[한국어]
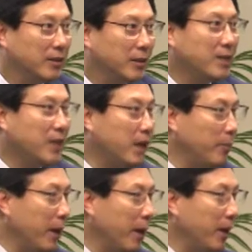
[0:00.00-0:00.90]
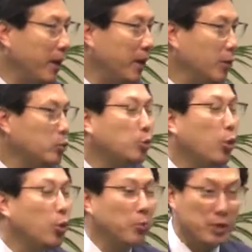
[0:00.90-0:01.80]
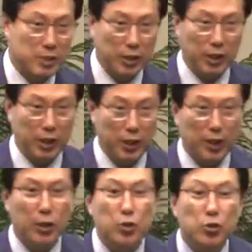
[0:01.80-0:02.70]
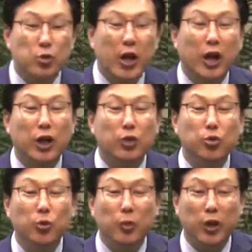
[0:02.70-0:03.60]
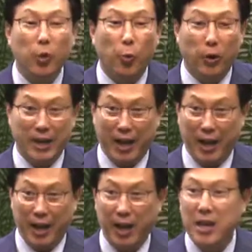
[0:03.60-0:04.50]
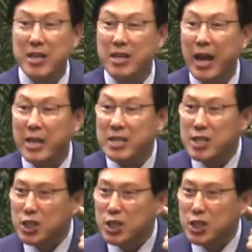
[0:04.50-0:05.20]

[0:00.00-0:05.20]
내 삶의 도움이시니 주의 얼굴 보기 원하네 이게